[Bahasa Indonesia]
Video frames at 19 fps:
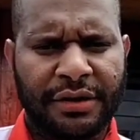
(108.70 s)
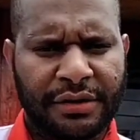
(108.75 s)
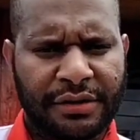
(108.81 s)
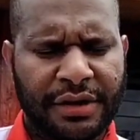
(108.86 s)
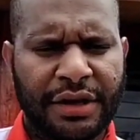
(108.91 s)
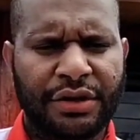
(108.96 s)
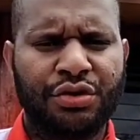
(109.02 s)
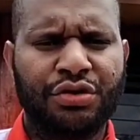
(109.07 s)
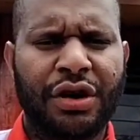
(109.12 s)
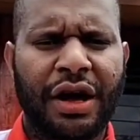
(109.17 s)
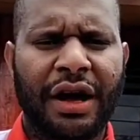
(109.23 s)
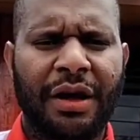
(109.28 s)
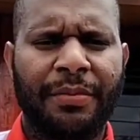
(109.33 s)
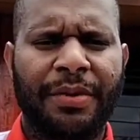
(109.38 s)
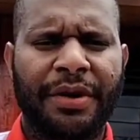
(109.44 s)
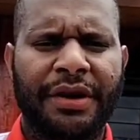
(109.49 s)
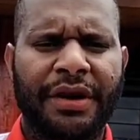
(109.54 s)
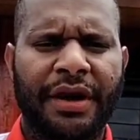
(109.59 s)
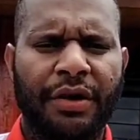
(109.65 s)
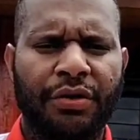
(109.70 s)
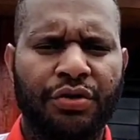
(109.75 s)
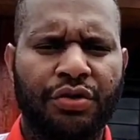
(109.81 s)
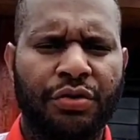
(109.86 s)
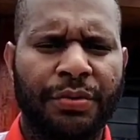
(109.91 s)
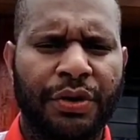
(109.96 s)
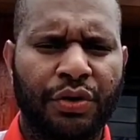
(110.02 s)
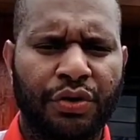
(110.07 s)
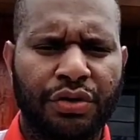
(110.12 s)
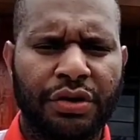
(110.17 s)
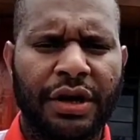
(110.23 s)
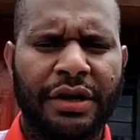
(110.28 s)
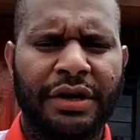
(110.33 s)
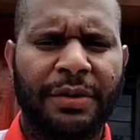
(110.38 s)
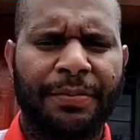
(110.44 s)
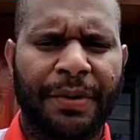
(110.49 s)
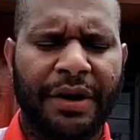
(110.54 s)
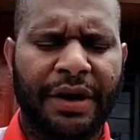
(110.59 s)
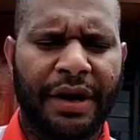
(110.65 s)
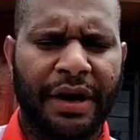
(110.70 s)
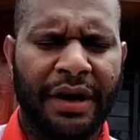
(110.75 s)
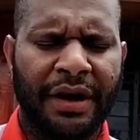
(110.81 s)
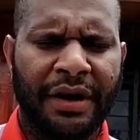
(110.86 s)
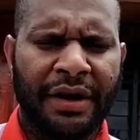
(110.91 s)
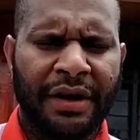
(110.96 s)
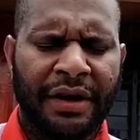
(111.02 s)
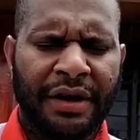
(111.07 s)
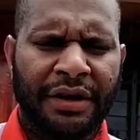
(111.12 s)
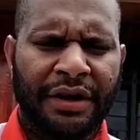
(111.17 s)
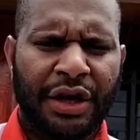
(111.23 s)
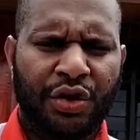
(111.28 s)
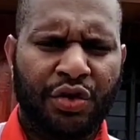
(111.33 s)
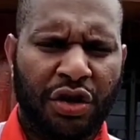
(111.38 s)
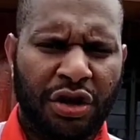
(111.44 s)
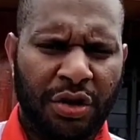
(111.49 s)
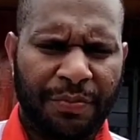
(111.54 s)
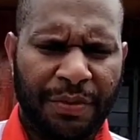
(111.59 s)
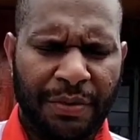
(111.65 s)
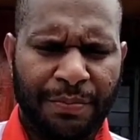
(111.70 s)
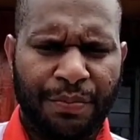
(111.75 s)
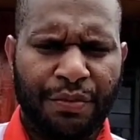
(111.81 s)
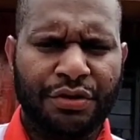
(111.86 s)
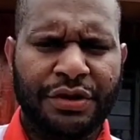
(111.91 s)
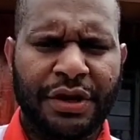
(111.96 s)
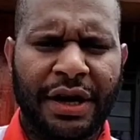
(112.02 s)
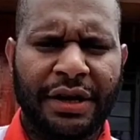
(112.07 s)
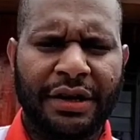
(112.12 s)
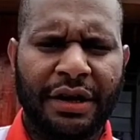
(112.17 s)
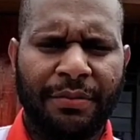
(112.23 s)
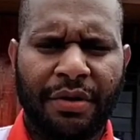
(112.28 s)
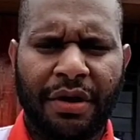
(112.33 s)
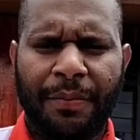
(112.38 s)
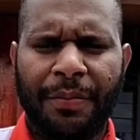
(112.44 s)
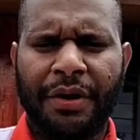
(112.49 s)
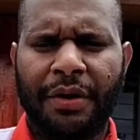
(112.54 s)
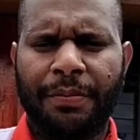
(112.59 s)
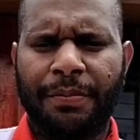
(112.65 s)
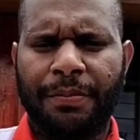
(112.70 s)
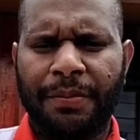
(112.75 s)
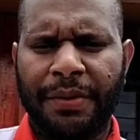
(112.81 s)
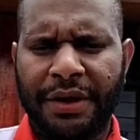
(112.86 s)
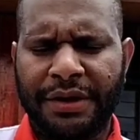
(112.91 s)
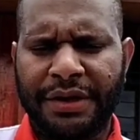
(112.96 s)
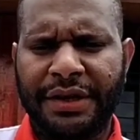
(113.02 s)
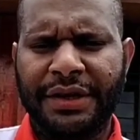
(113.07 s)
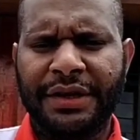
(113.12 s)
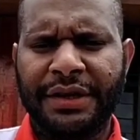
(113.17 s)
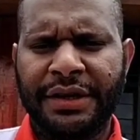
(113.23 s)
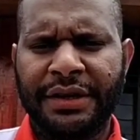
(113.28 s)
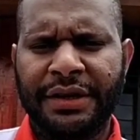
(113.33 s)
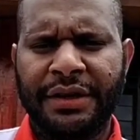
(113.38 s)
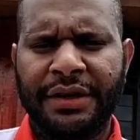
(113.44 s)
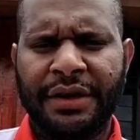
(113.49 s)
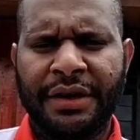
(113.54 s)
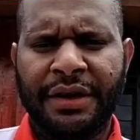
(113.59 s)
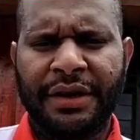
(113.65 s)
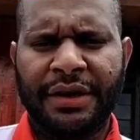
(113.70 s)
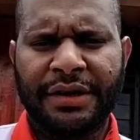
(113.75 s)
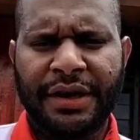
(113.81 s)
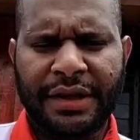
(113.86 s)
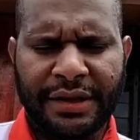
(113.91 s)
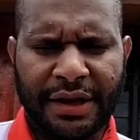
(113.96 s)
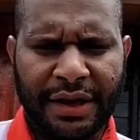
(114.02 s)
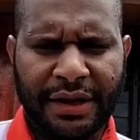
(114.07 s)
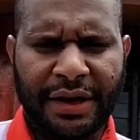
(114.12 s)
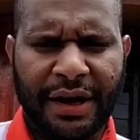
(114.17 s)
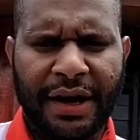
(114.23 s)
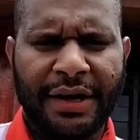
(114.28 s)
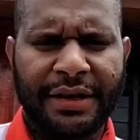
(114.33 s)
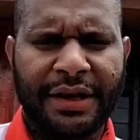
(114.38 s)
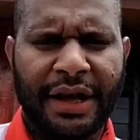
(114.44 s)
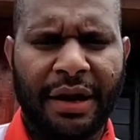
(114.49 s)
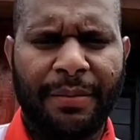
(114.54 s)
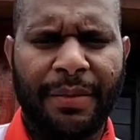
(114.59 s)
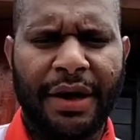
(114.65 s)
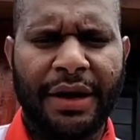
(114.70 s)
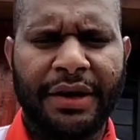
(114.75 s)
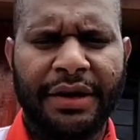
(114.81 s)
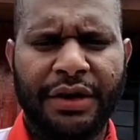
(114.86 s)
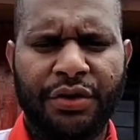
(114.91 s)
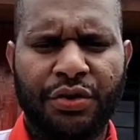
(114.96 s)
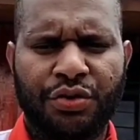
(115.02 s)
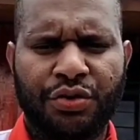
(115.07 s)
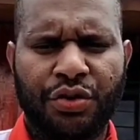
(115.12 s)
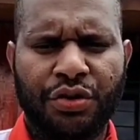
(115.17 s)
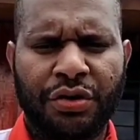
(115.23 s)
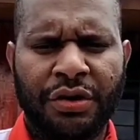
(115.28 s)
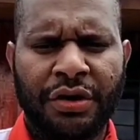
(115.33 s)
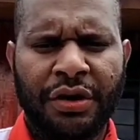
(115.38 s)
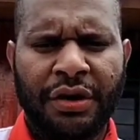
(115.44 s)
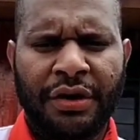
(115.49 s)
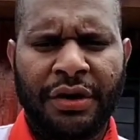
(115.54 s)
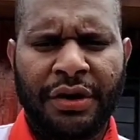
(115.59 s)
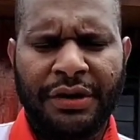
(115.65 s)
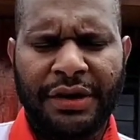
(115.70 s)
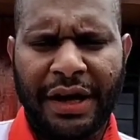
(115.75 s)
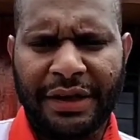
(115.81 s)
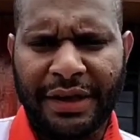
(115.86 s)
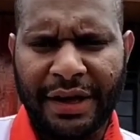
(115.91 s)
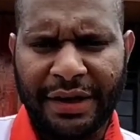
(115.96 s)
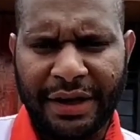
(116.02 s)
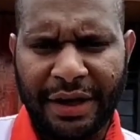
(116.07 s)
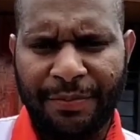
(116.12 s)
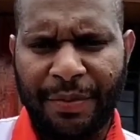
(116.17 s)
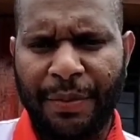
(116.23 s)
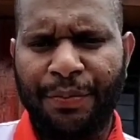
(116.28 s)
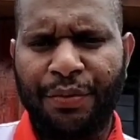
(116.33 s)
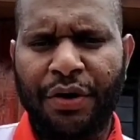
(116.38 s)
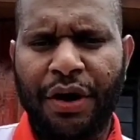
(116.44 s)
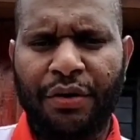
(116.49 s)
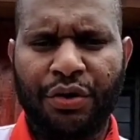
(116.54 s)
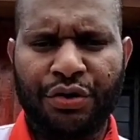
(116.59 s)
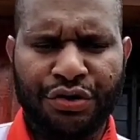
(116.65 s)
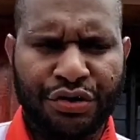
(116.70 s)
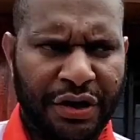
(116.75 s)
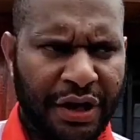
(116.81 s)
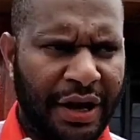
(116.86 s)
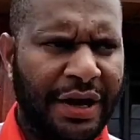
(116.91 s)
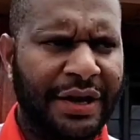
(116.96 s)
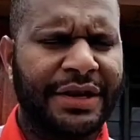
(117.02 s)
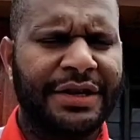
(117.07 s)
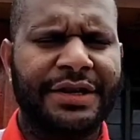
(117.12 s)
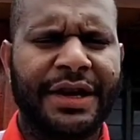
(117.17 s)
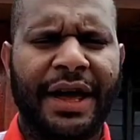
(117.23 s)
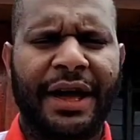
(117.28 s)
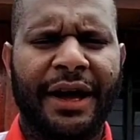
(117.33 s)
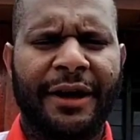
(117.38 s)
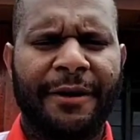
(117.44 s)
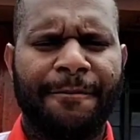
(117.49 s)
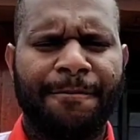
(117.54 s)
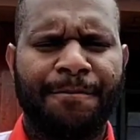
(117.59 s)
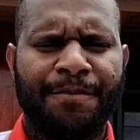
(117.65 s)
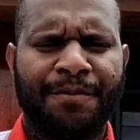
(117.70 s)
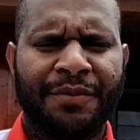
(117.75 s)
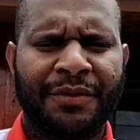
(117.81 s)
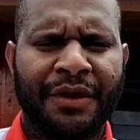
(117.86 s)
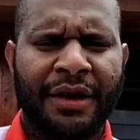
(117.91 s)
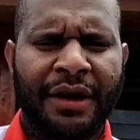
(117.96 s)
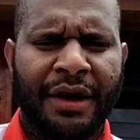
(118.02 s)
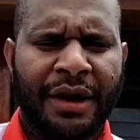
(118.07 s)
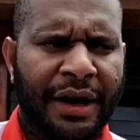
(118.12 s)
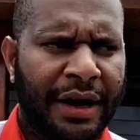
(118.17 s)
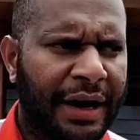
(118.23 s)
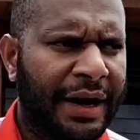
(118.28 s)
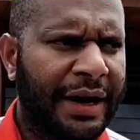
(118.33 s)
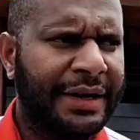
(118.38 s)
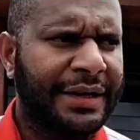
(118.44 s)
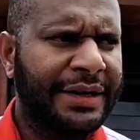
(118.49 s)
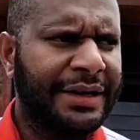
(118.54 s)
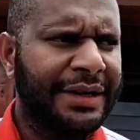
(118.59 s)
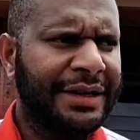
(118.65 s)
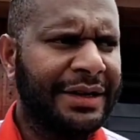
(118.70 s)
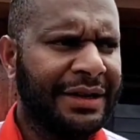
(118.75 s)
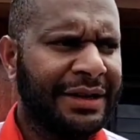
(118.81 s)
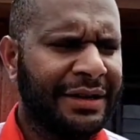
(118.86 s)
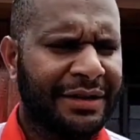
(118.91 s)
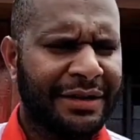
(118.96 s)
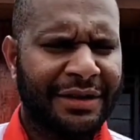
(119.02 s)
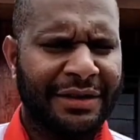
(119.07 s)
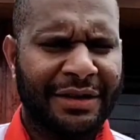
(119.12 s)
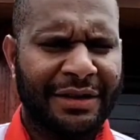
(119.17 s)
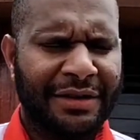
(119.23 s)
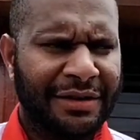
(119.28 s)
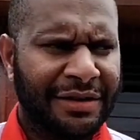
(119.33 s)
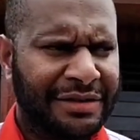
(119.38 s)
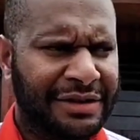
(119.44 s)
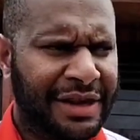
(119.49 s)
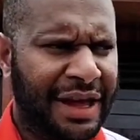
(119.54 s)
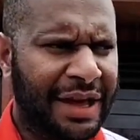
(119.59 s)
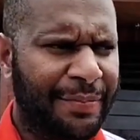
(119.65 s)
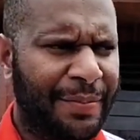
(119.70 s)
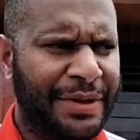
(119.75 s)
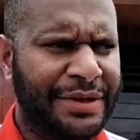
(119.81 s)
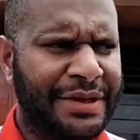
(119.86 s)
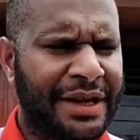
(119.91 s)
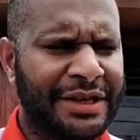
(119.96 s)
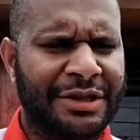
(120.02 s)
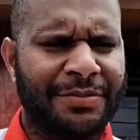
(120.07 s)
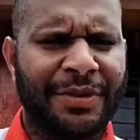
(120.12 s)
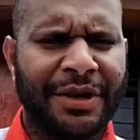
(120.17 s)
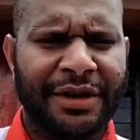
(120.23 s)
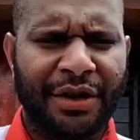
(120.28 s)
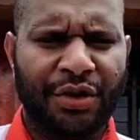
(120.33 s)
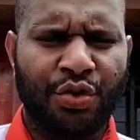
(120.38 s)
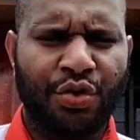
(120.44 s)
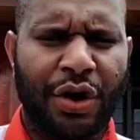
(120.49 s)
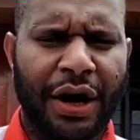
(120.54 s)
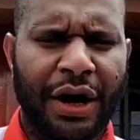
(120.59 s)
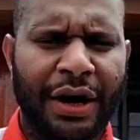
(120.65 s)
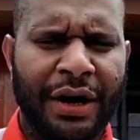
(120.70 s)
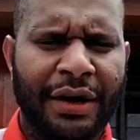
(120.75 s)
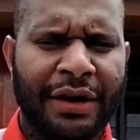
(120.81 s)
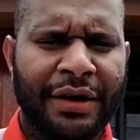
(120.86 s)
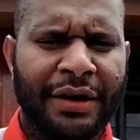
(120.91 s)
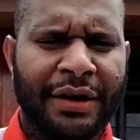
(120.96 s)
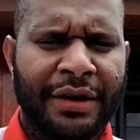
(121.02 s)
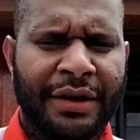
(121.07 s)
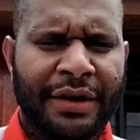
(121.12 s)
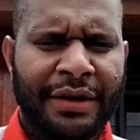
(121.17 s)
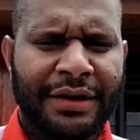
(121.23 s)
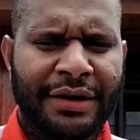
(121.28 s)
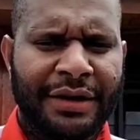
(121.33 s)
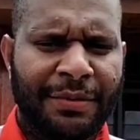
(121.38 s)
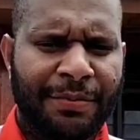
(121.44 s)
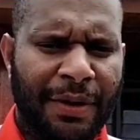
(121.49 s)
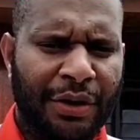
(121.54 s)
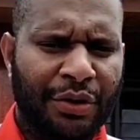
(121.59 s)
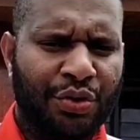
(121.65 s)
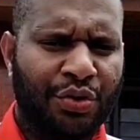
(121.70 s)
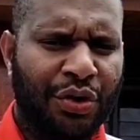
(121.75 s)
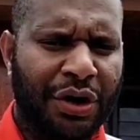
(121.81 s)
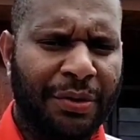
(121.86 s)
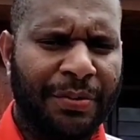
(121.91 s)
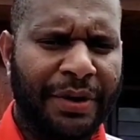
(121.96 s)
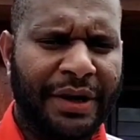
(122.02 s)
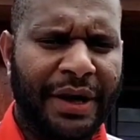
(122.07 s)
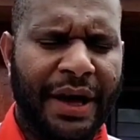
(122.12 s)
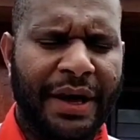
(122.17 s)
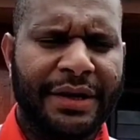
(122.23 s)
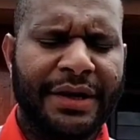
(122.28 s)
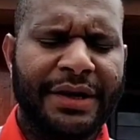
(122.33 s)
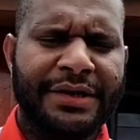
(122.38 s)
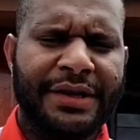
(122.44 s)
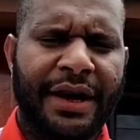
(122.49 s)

dan juga akan bergerak untuk mengundang kepada Ketua DPM Pusat dan beberapa menteri dan terkait dalam hal ini untuk datang ke Papua, khususnya Lanijaya. Nah ini saya pesan sebagai ketua ini bantuan BKN ini